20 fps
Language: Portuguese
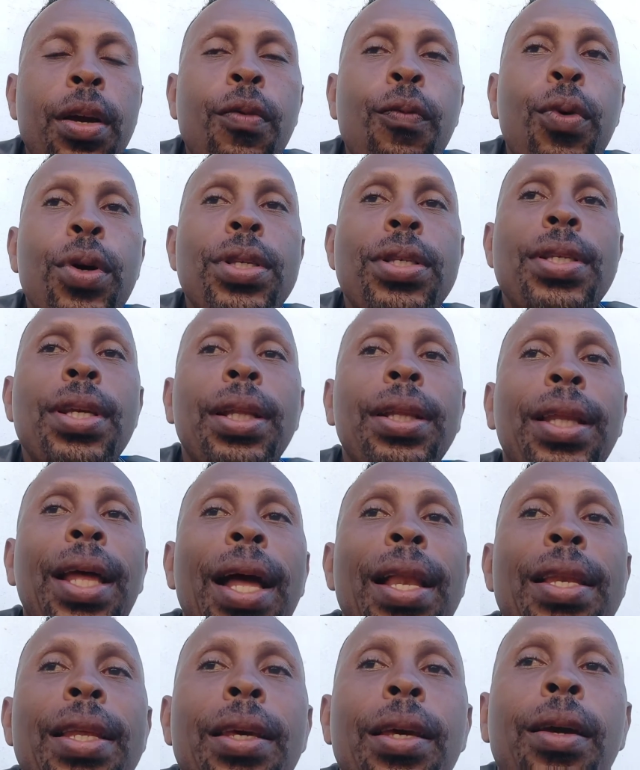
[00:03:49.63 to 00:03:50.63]
Você tá
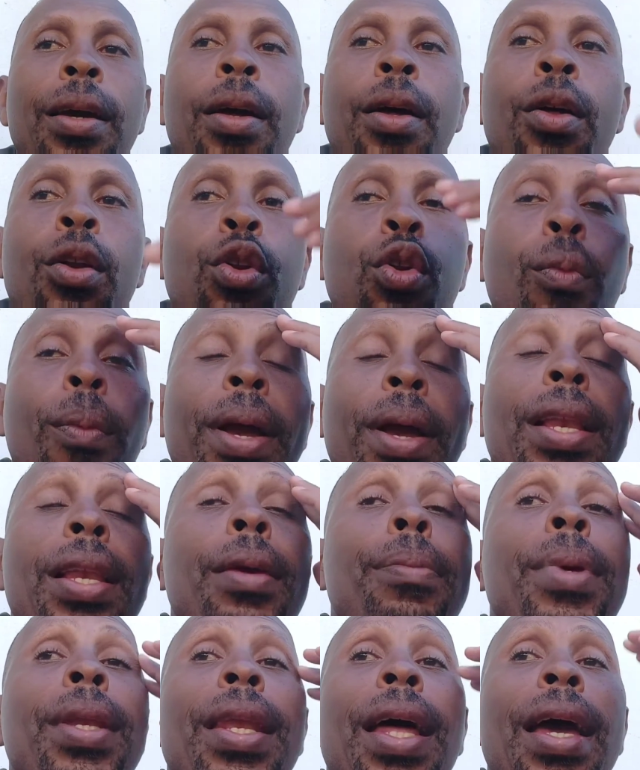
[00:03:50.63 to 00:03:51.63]
ali numa
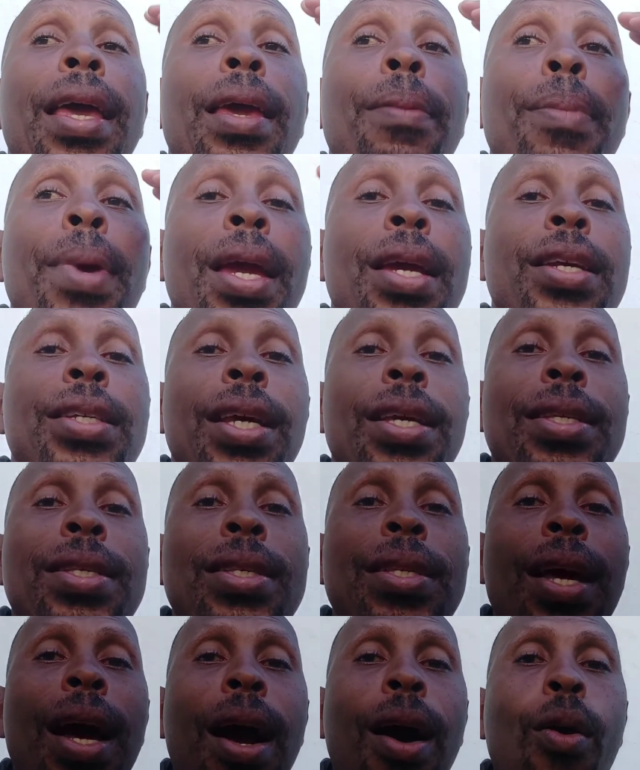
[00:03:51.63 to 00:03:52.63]
liminar
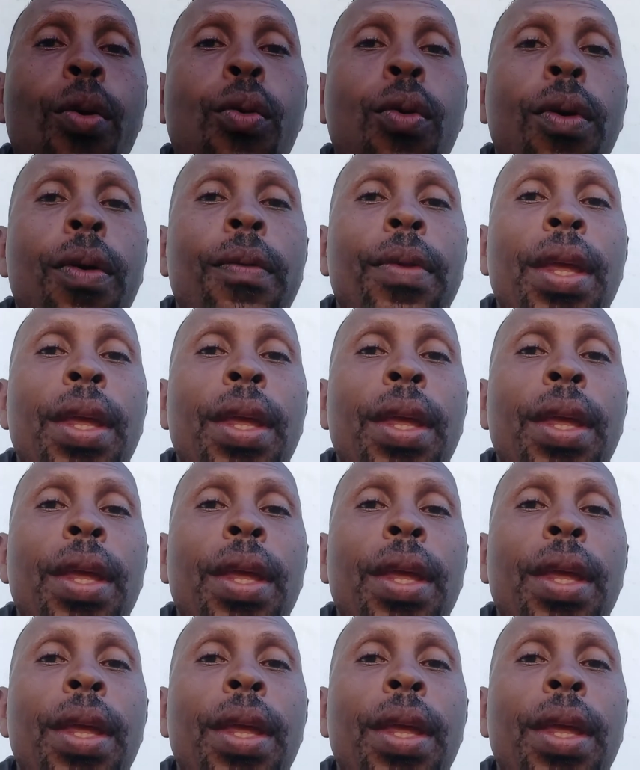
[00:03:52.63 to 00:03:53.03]
emergencial.